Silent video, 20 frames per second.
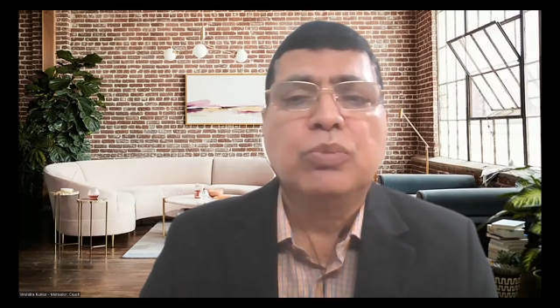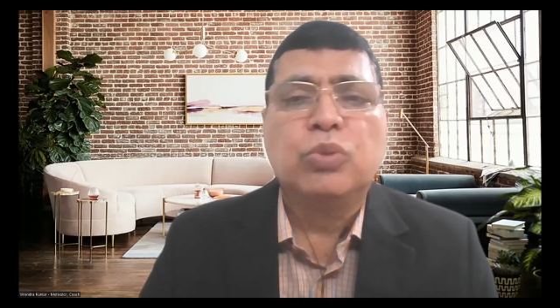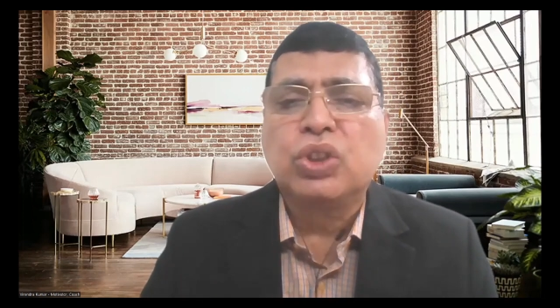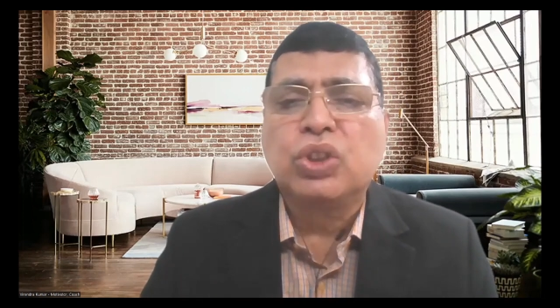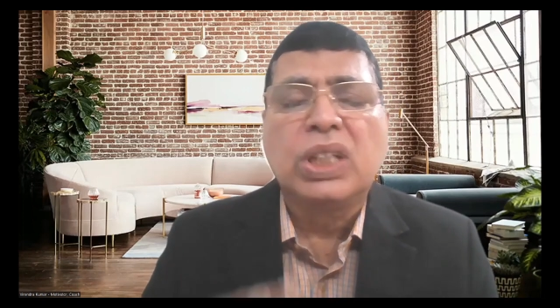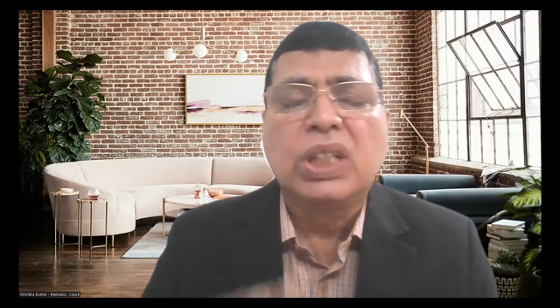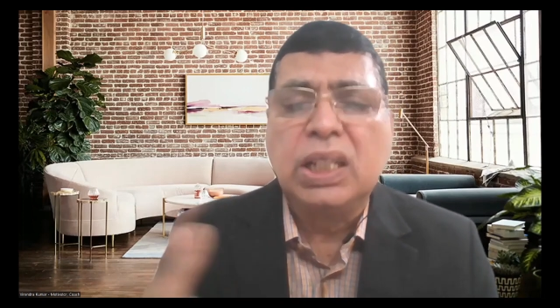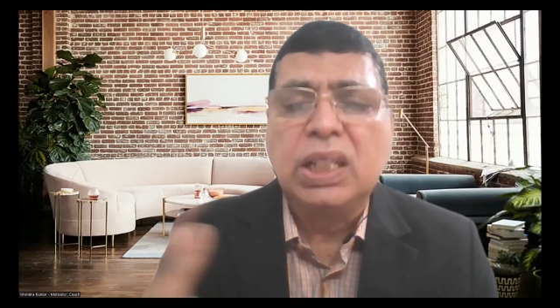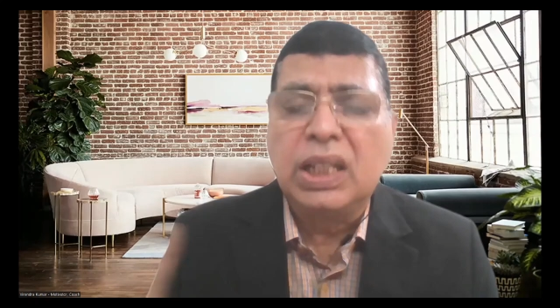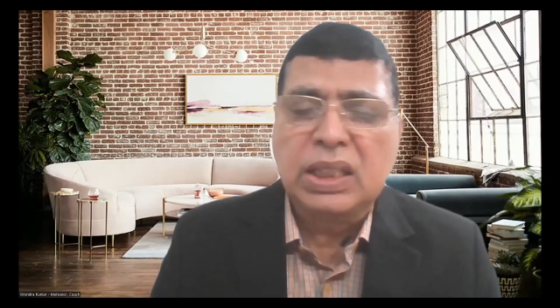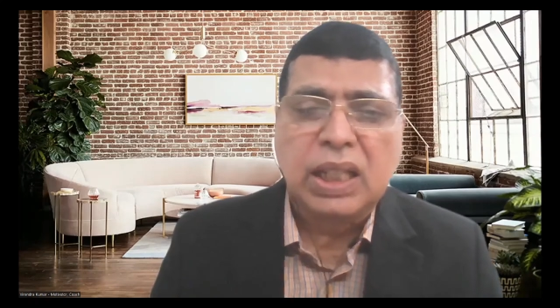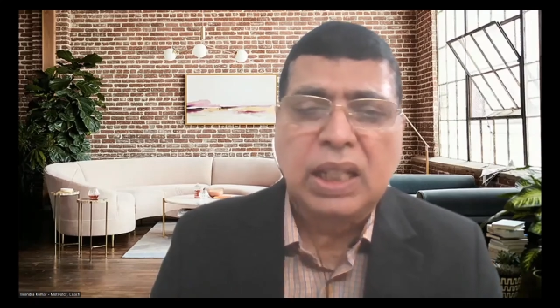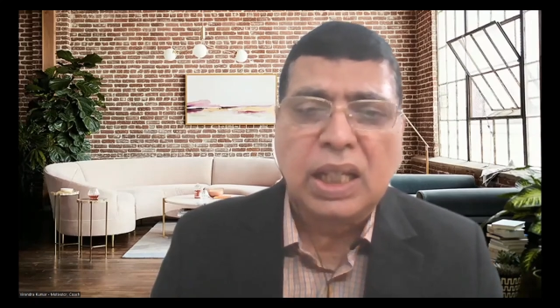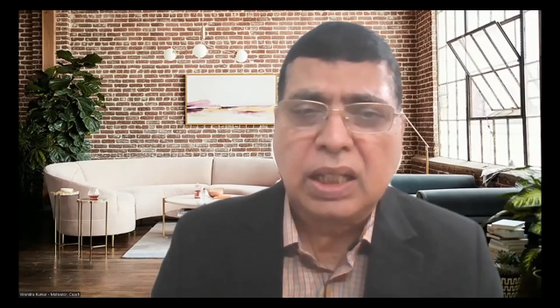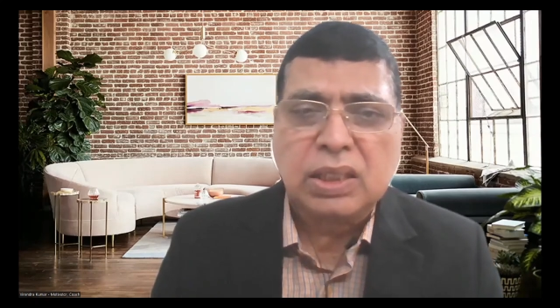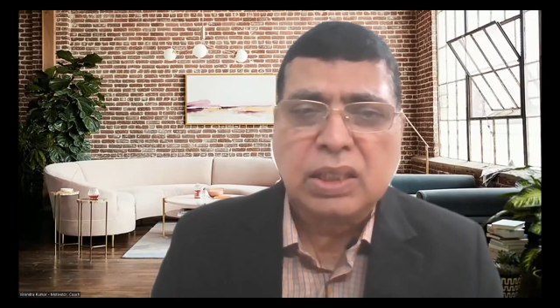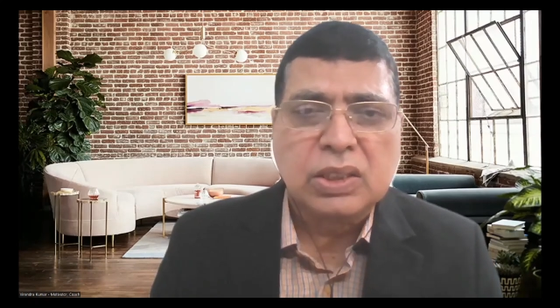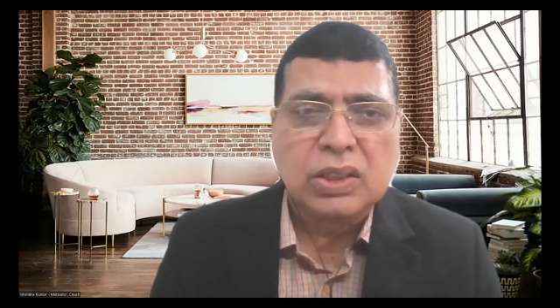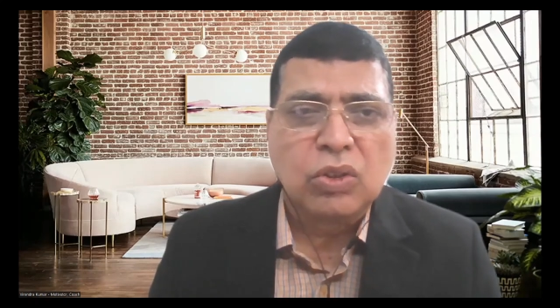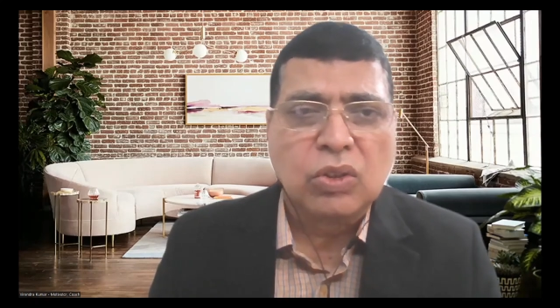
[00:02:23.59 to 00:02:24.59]
मुझे नहीं लगता
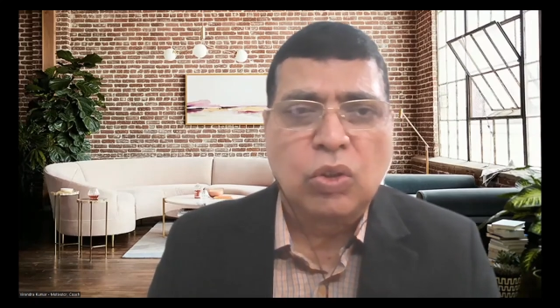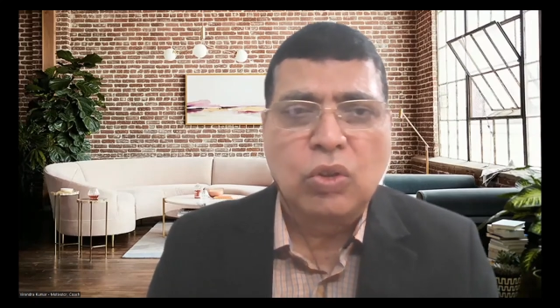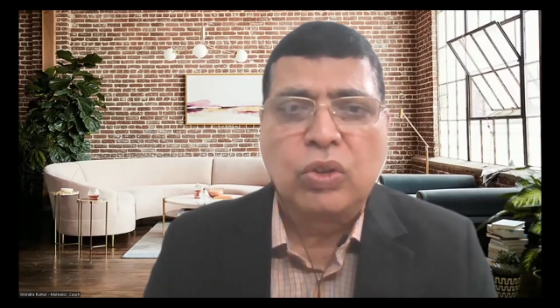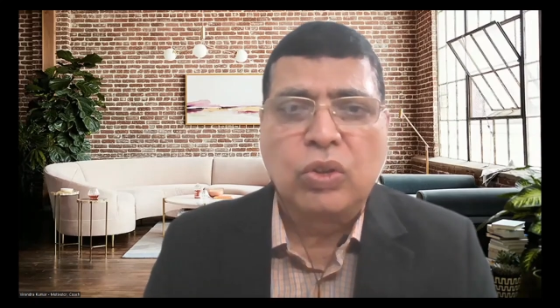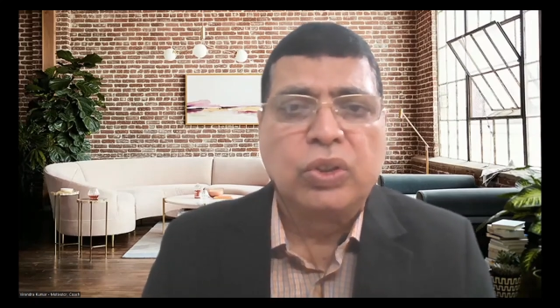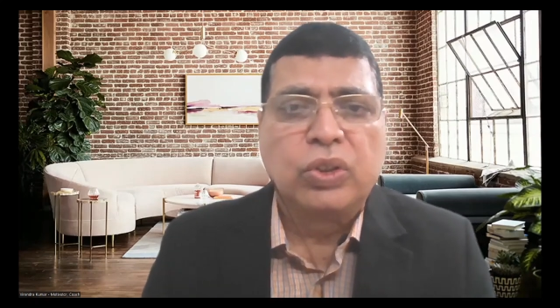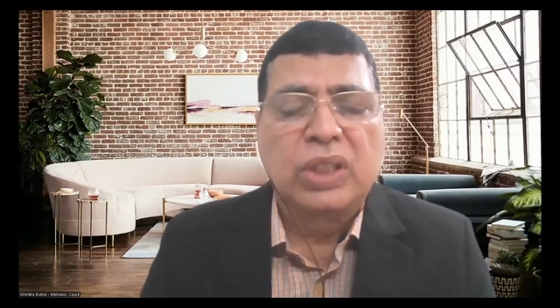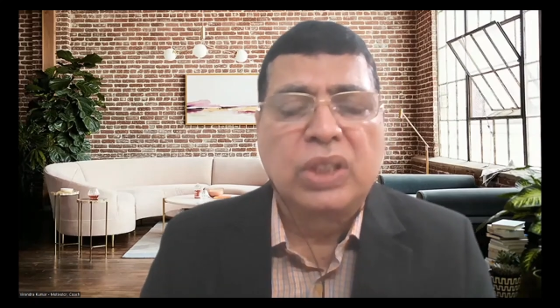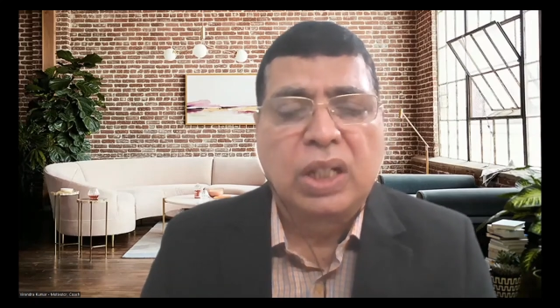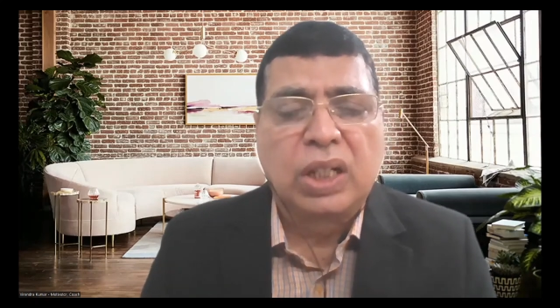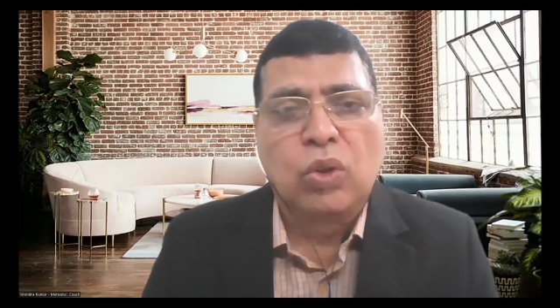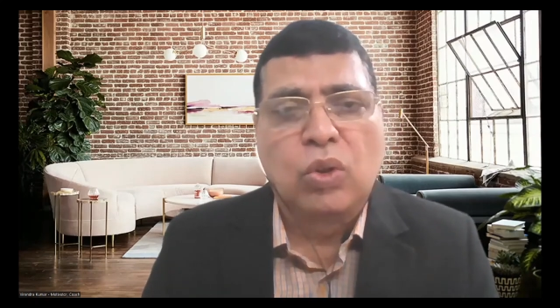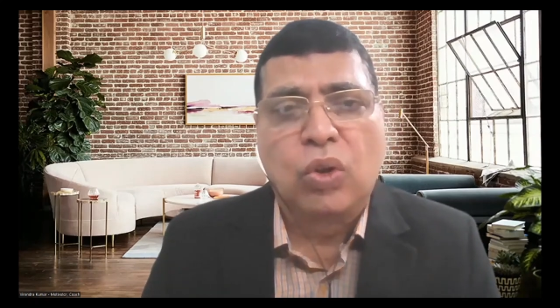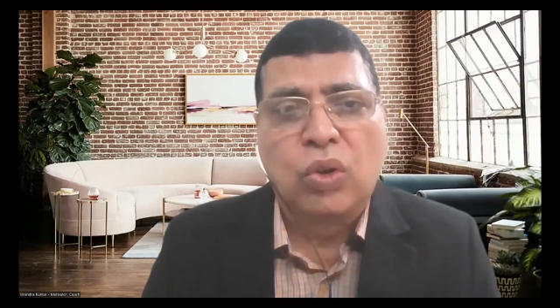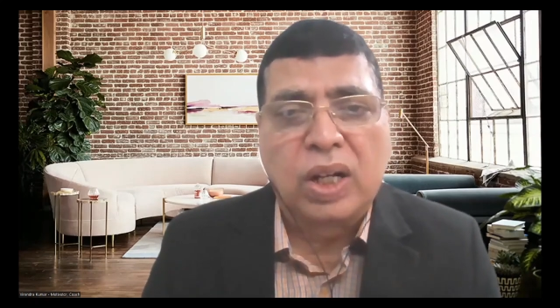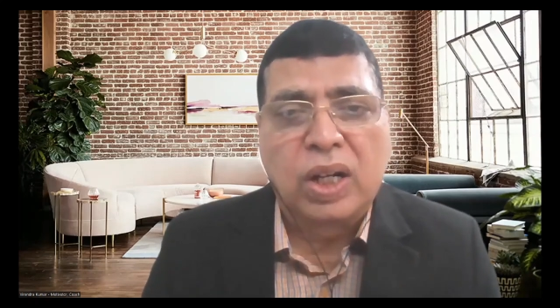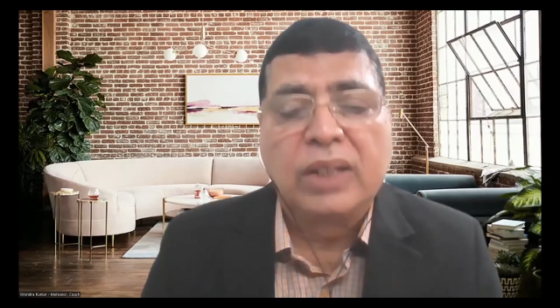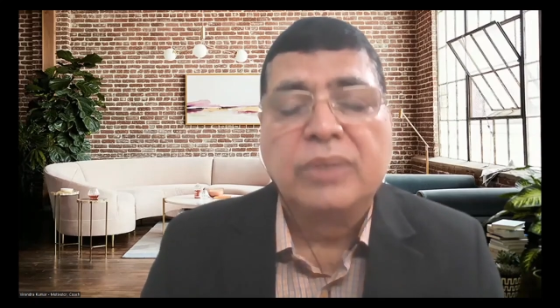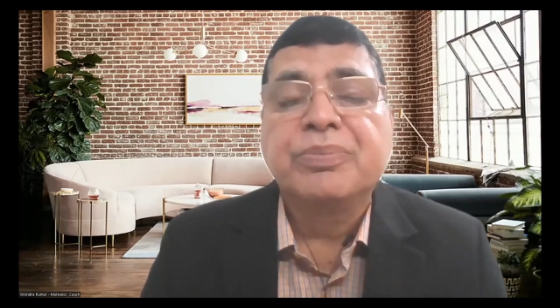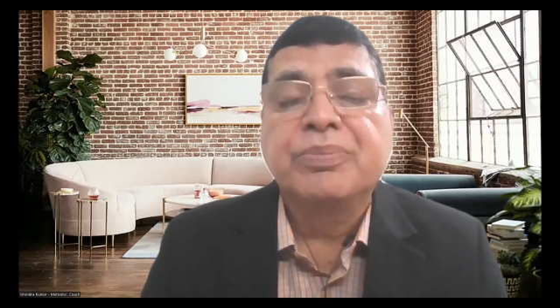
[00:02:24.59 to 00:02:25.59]
किसी को कोई शक
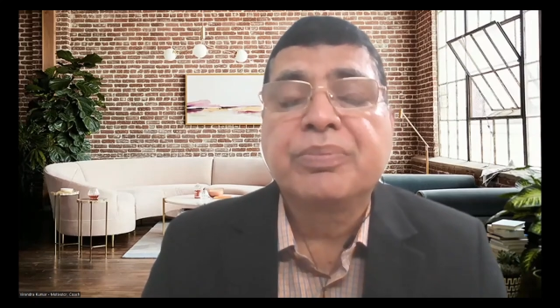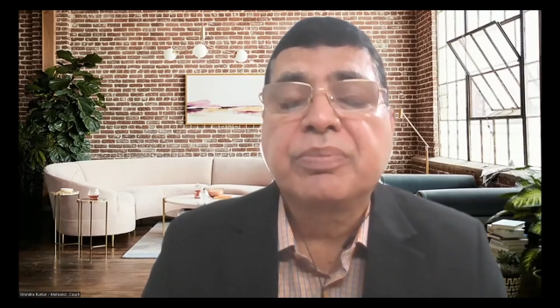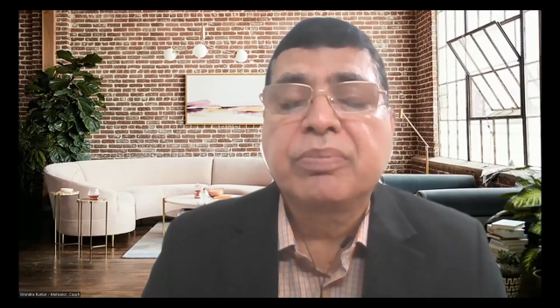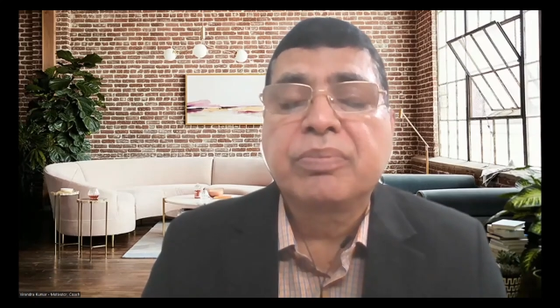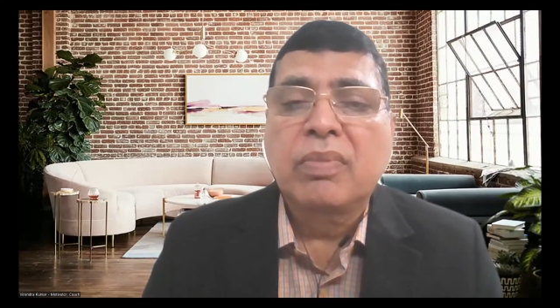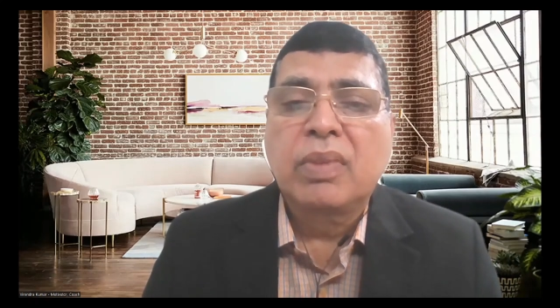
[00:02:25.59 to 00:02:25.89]
होगा